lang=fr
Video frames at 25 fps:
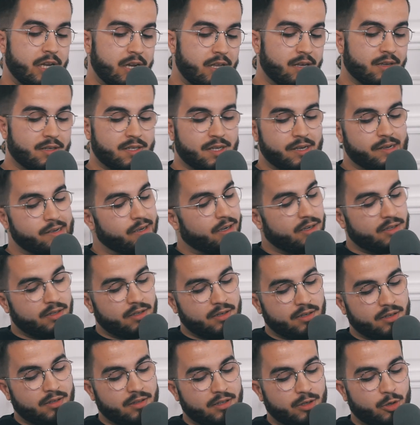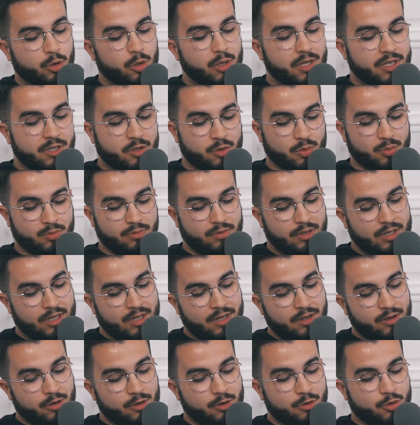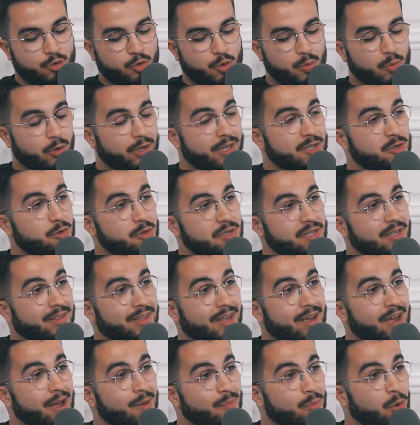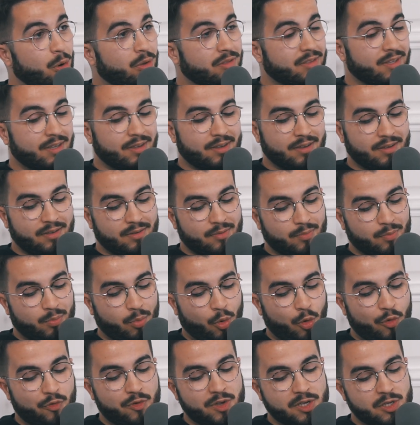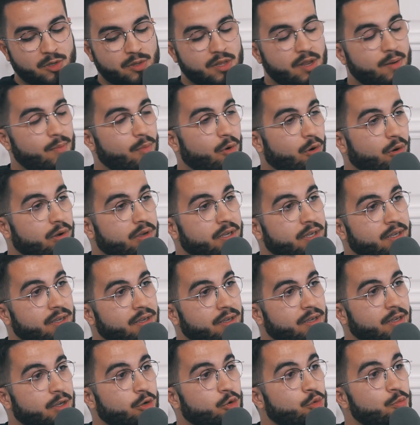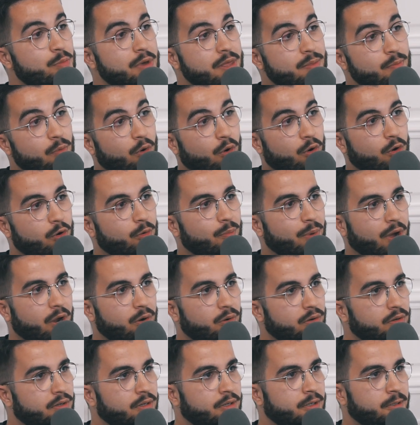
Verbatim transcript: liens, ça crée des, connexions. justement, qu'est-ce que ça t'a apporté professionnellement et, humainement parlant